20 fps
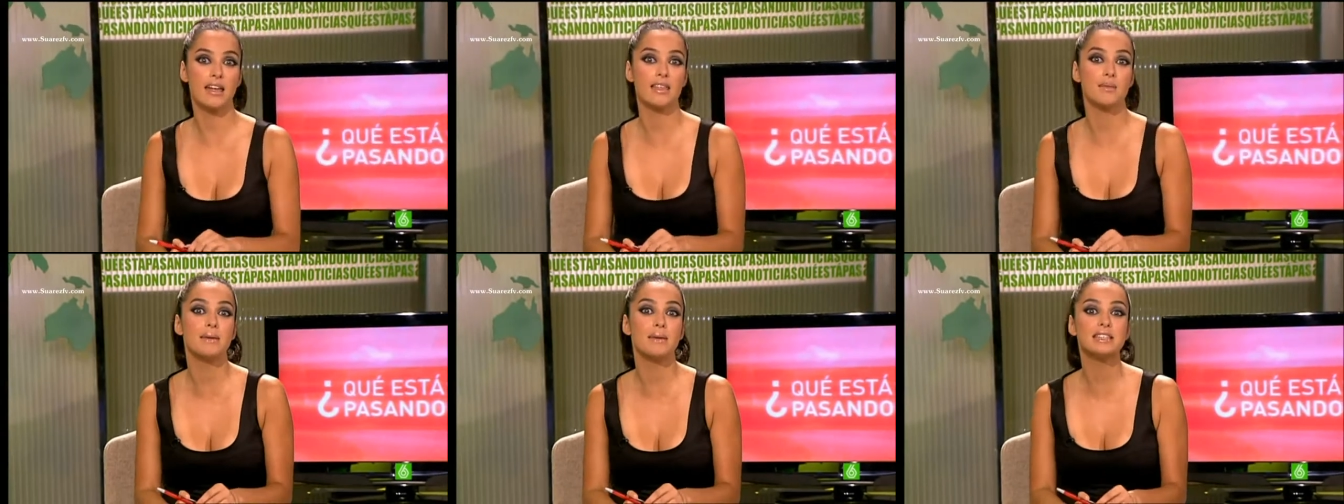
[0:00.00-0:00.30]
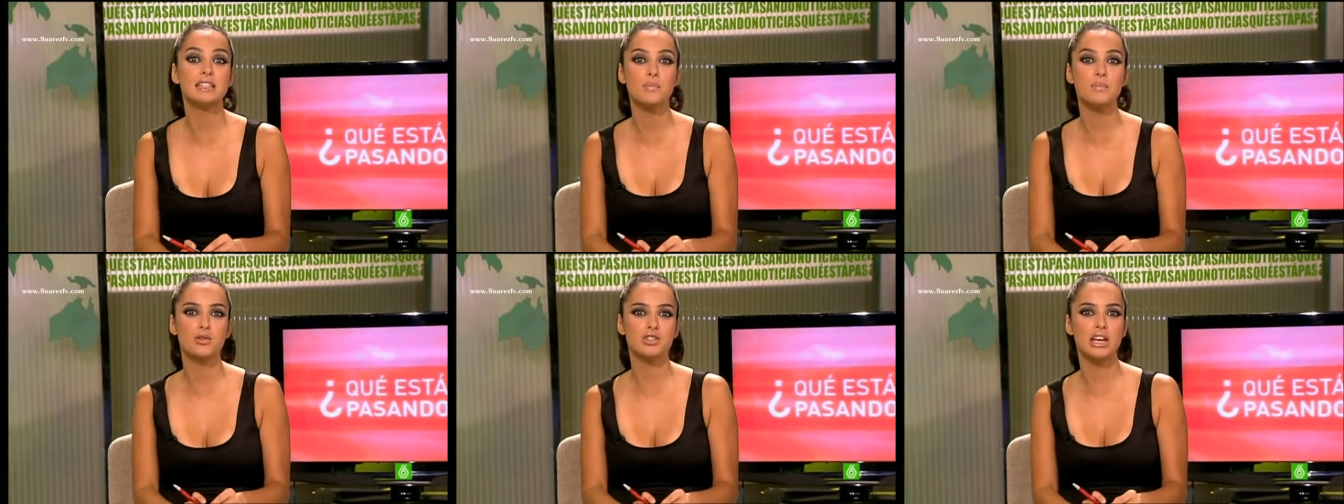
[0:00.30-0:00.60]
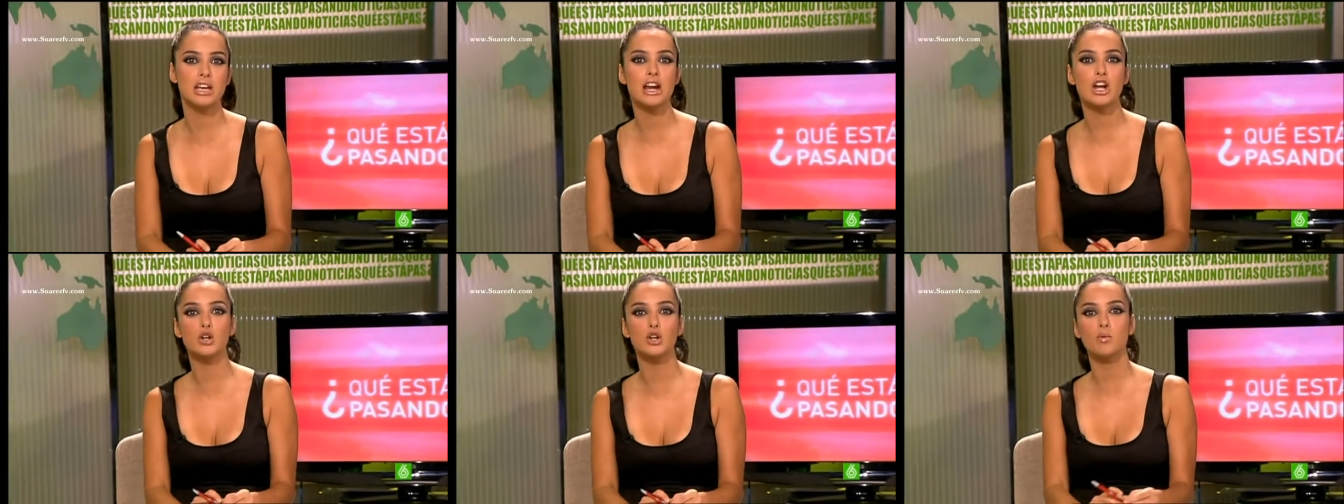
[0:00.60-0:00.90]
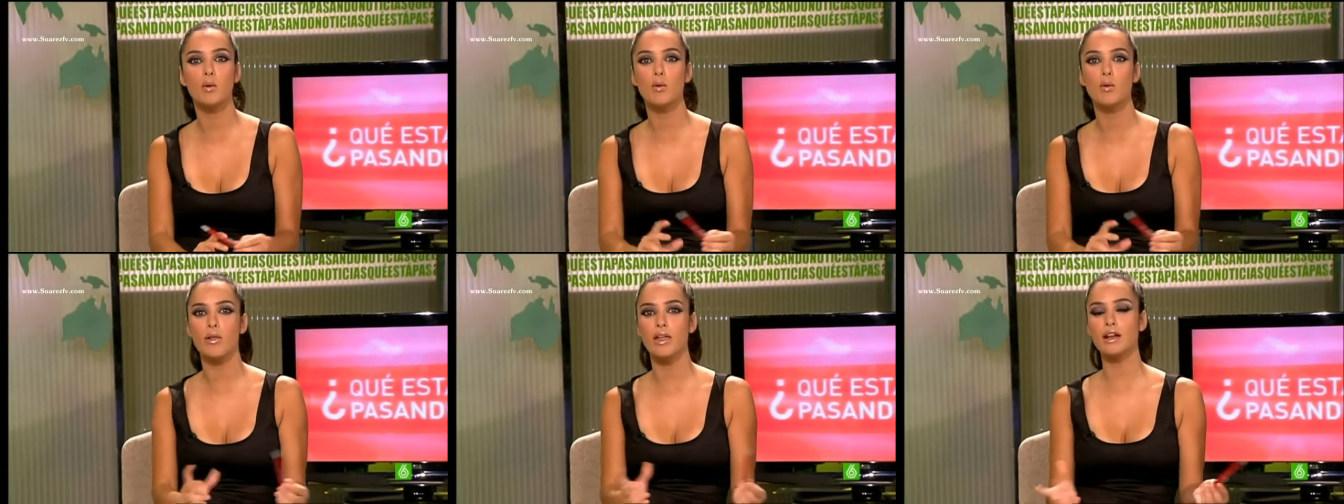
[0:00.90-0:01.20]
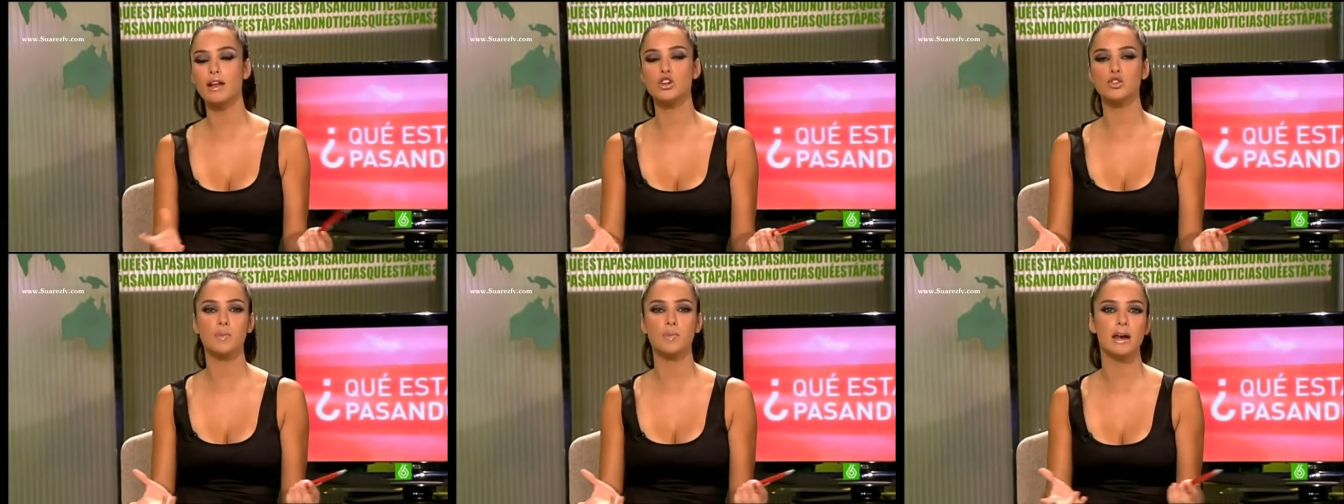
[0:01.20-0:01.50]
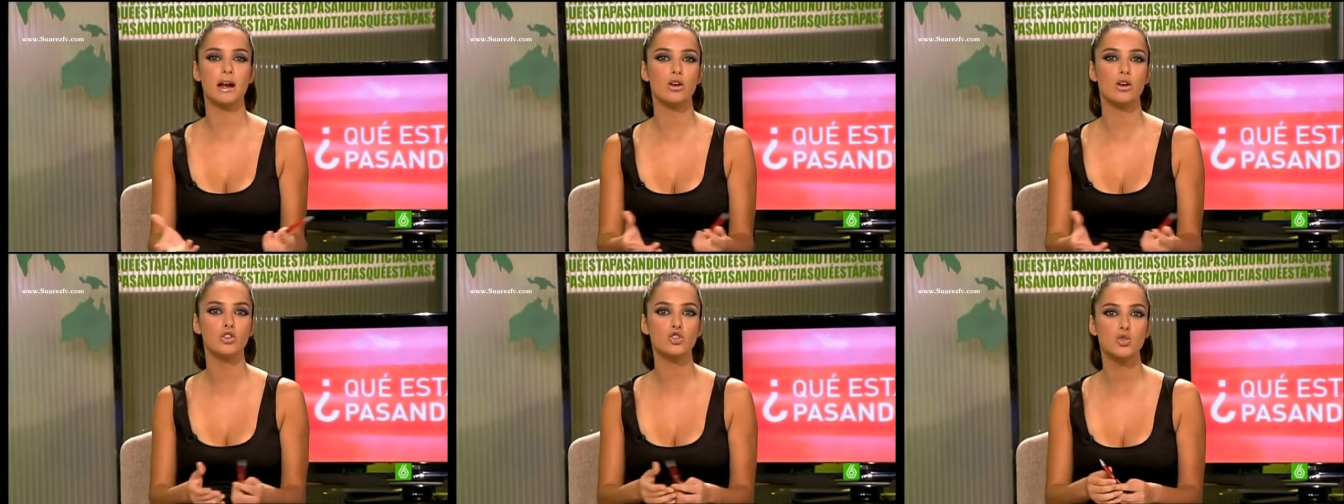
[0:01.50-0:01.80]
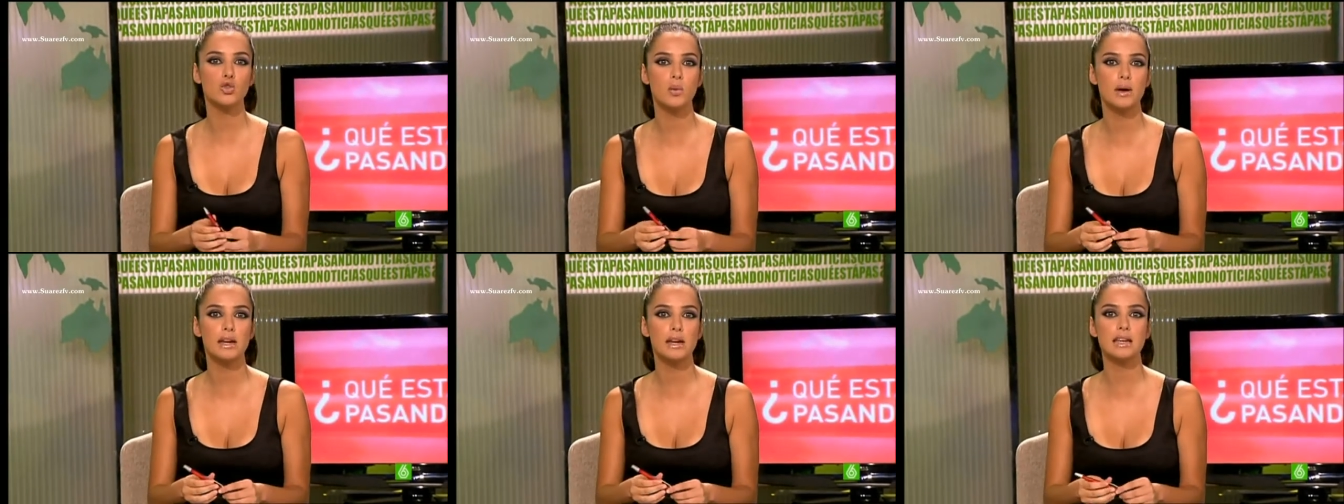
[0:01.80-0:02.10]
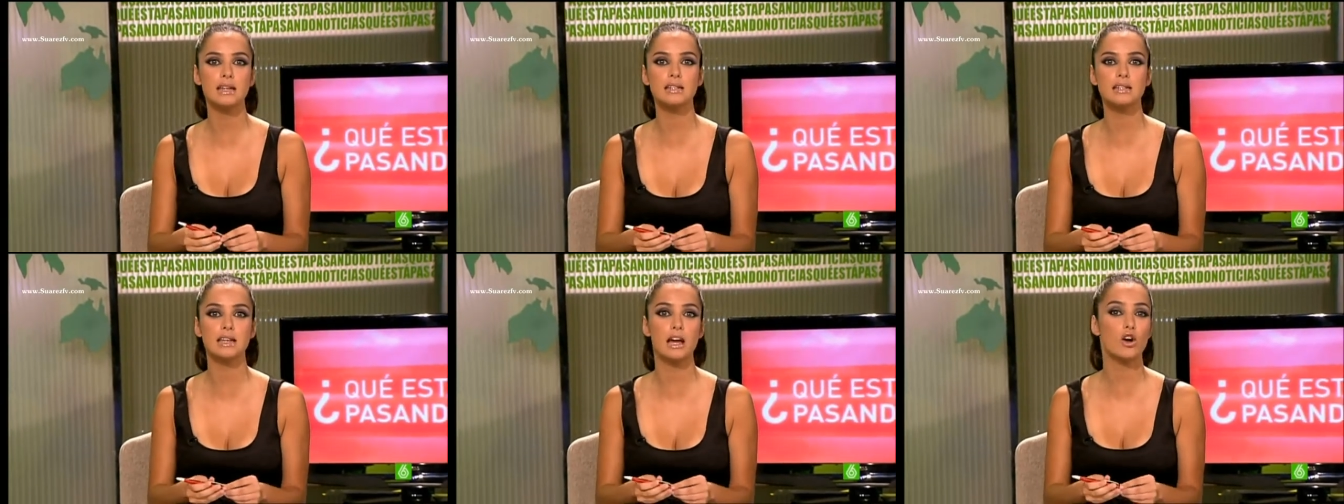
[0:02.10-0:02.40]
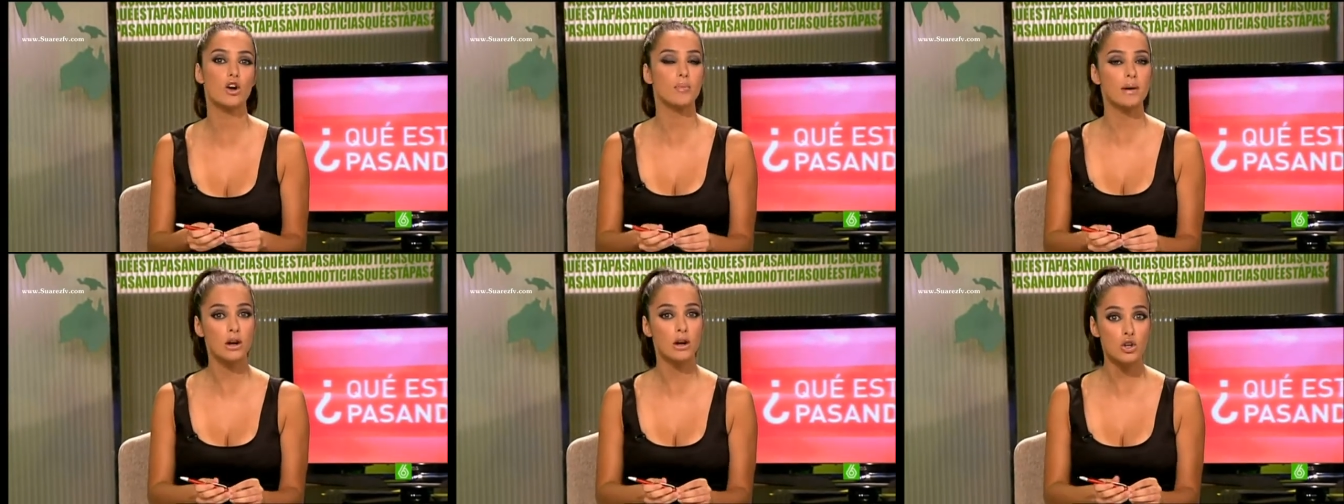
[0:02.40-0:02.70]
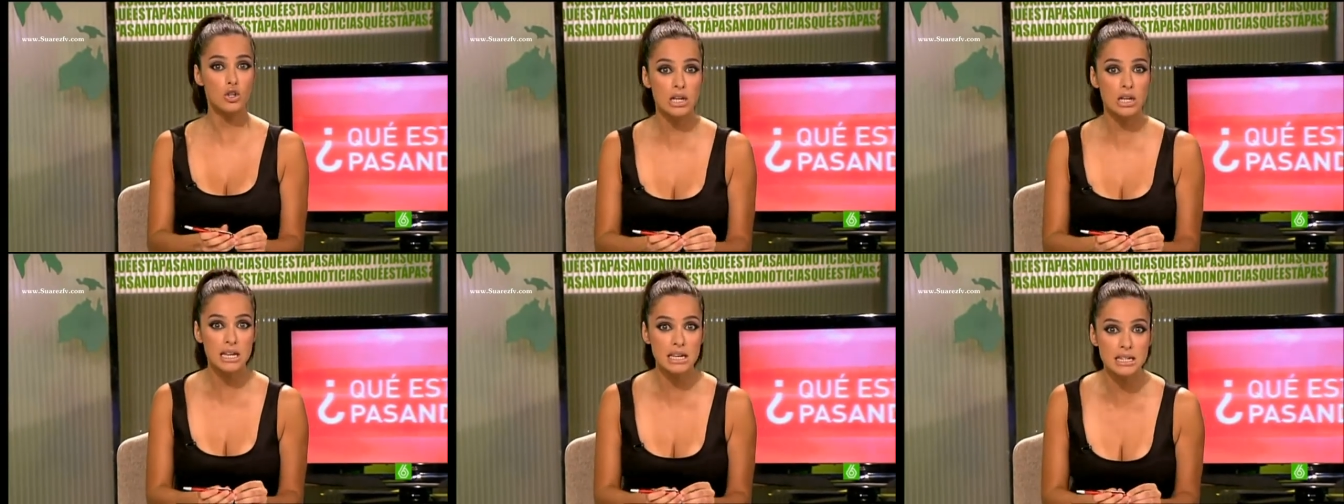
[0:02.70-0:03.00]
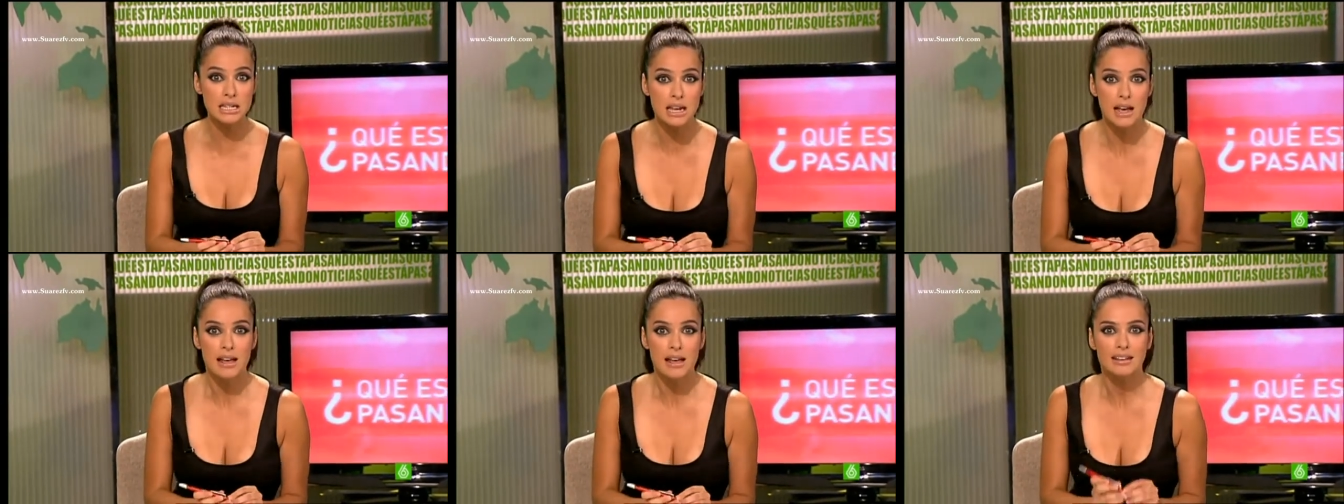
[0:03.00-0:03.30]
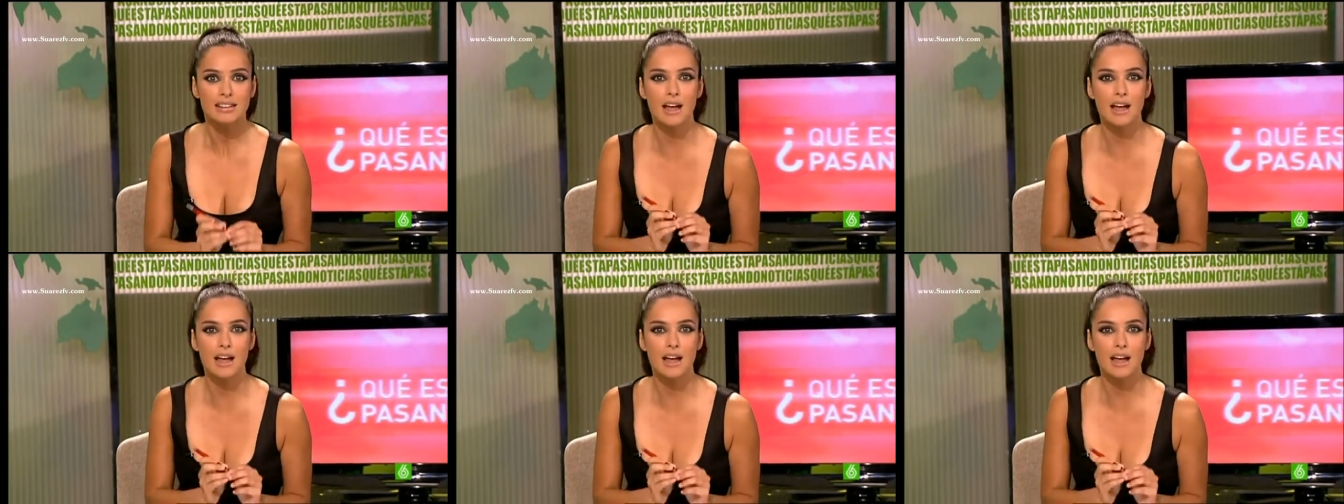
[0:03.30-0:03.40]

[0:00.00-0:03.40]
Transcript: además de posar como modelos para los souvenirs que compran los guiris,